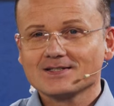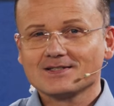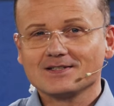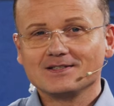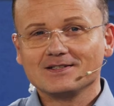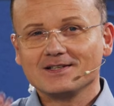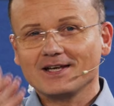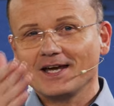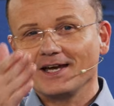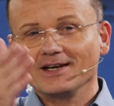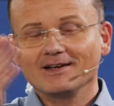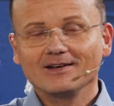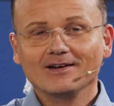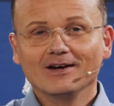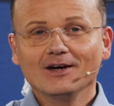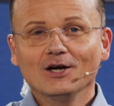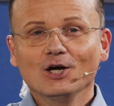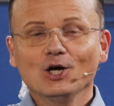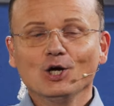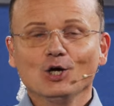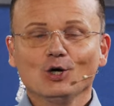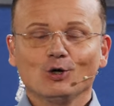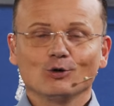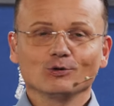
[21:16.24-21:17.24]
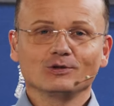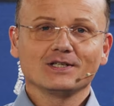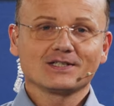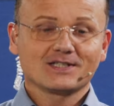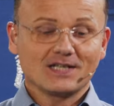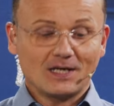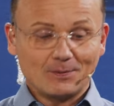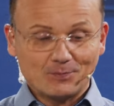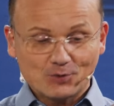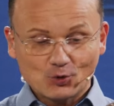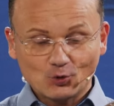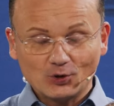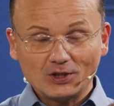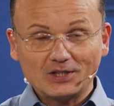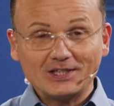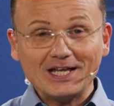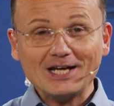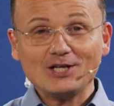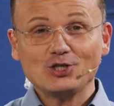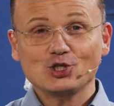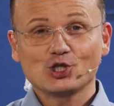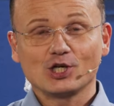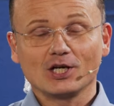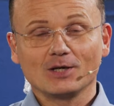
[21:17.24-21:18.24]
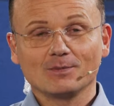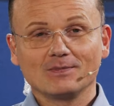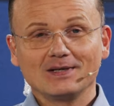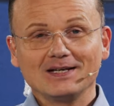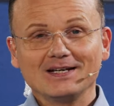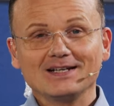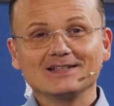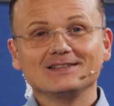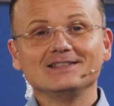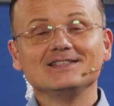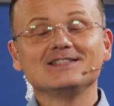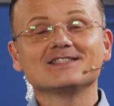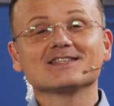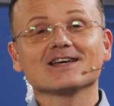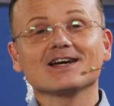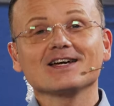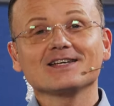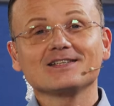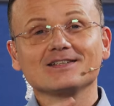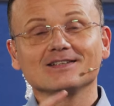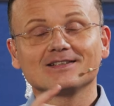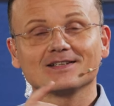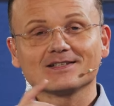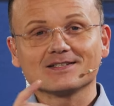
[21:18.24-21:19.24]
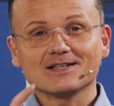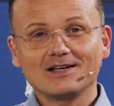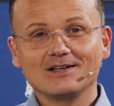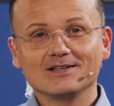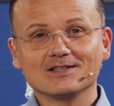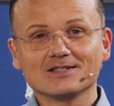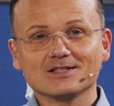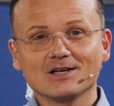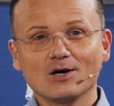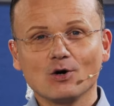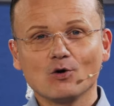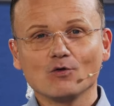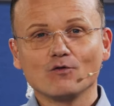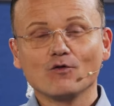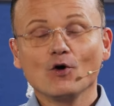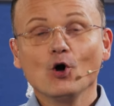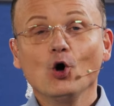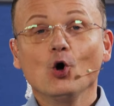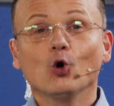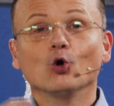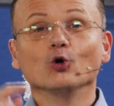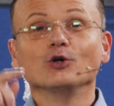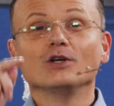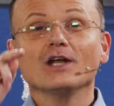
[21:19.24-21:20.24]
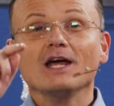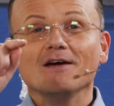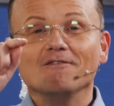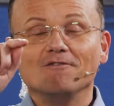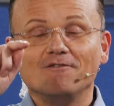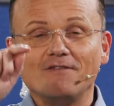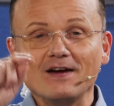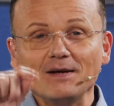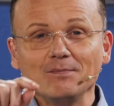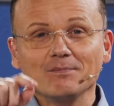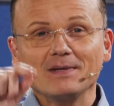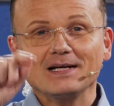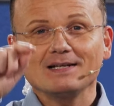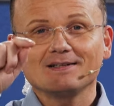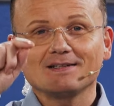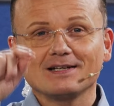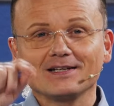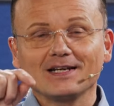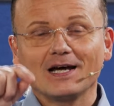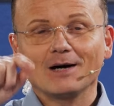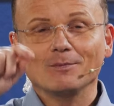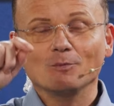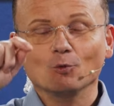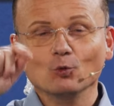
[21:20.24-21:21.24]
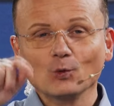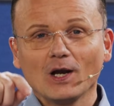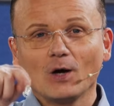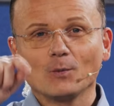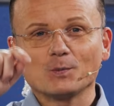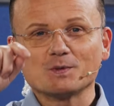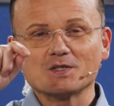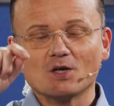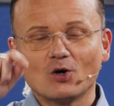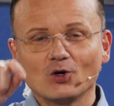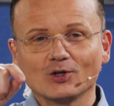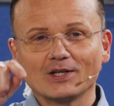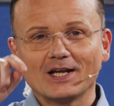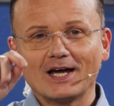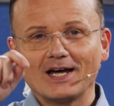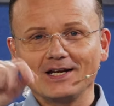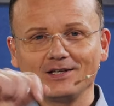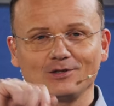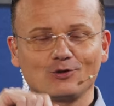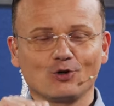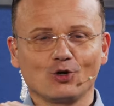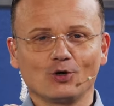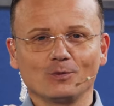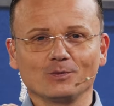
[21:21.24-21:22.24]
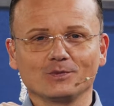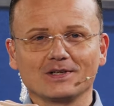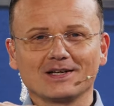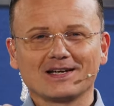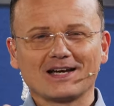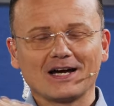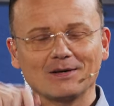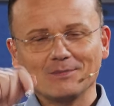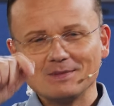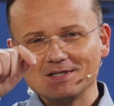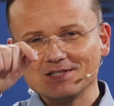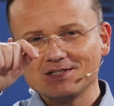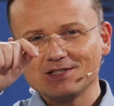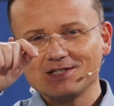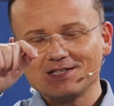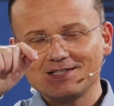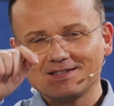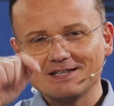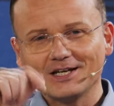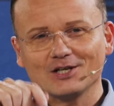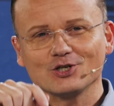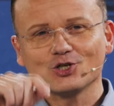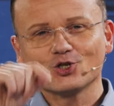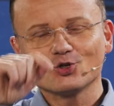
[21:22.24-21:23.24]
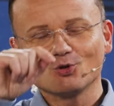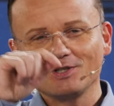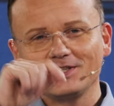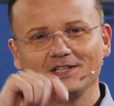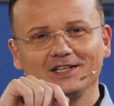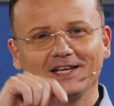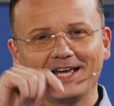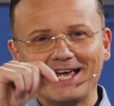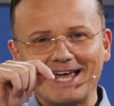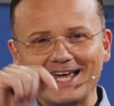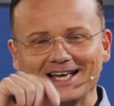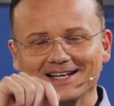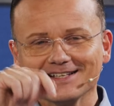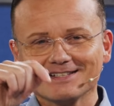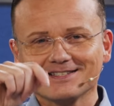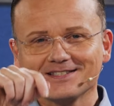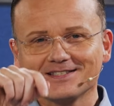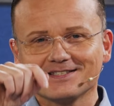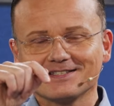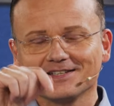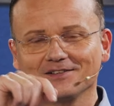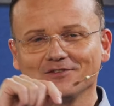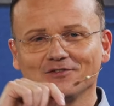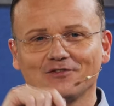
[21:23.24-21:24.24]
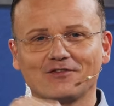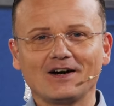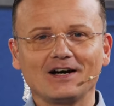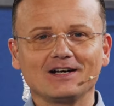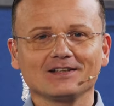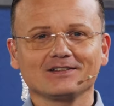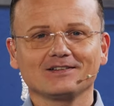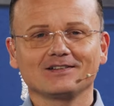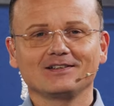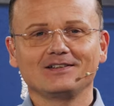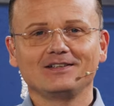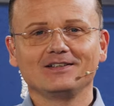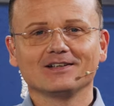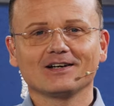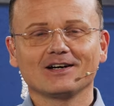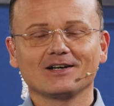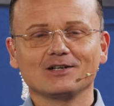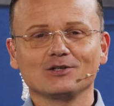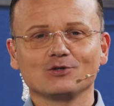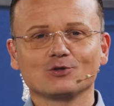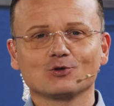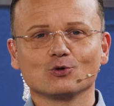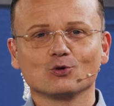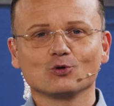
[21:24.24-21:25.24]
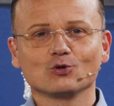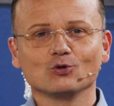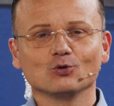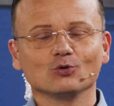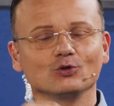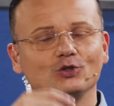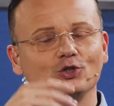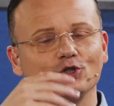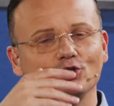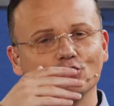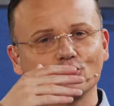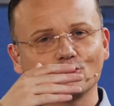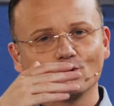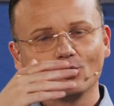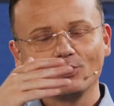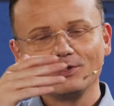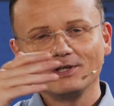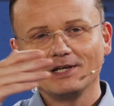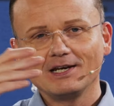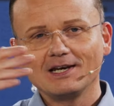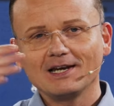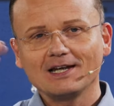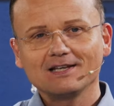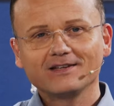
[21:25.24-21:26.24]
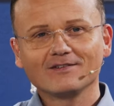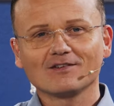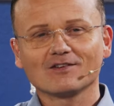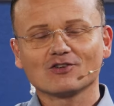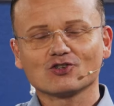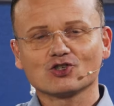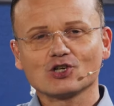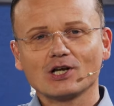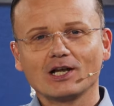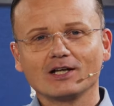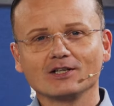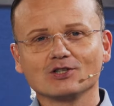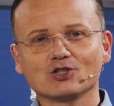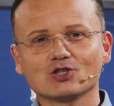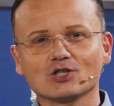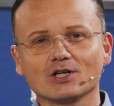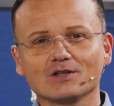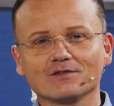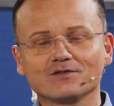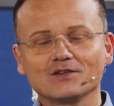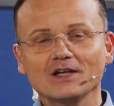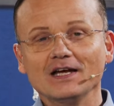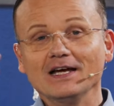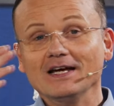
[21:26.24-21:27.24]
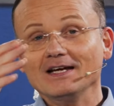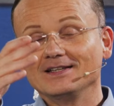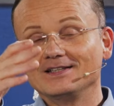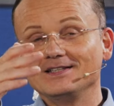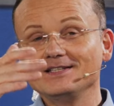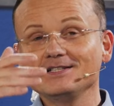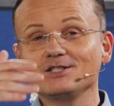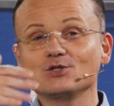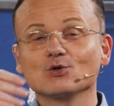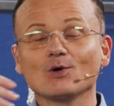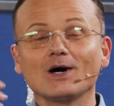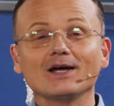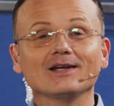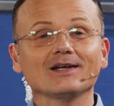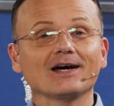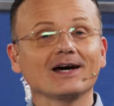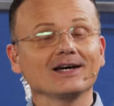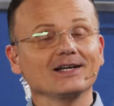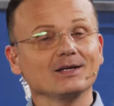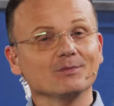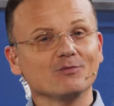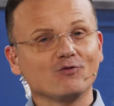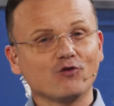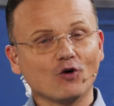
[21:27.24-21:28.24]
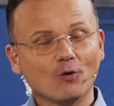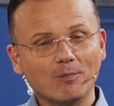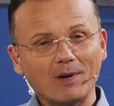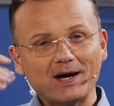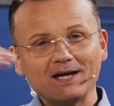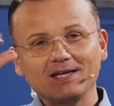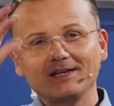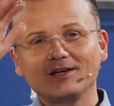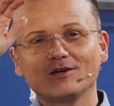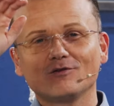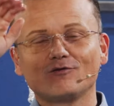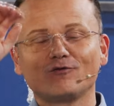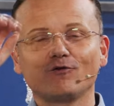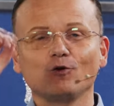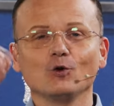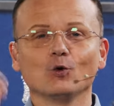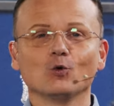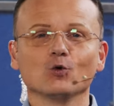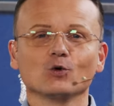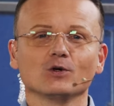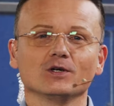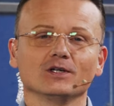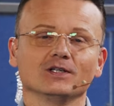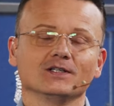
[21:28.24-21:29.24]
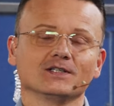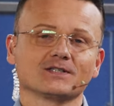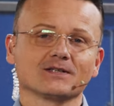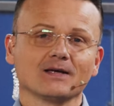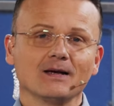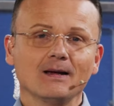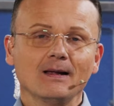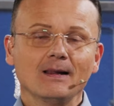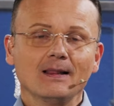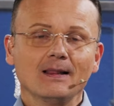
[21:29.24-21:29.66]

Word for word: sind eng und deshalb so eine Dashcam, die zeichnet das alles auf. Und wenn man dann am Urlaubsort ankommt, kann man sich dann schon die ersten Fahrten hier angucken und die schöne Landschaft, die so an einem vorbeigeflogen ist.